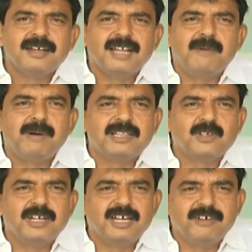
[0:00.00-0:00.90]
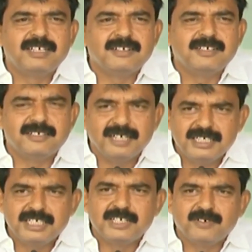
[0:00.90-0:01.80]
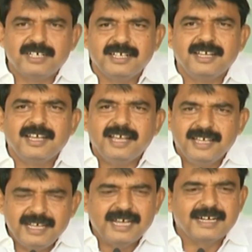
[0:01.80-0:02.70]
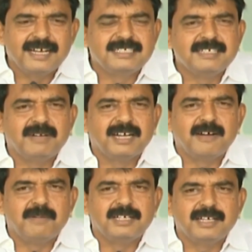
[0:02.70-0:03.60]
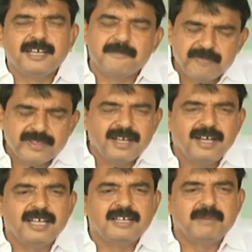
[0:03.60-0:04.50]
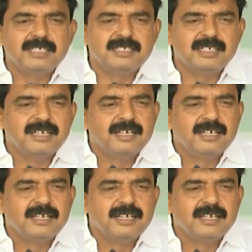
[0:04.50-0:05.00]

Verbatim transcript: లాభాలతో నడివే నడిచేటువంటి ఏకైక సినిమా కాబట్టి ఆయనకి మంచి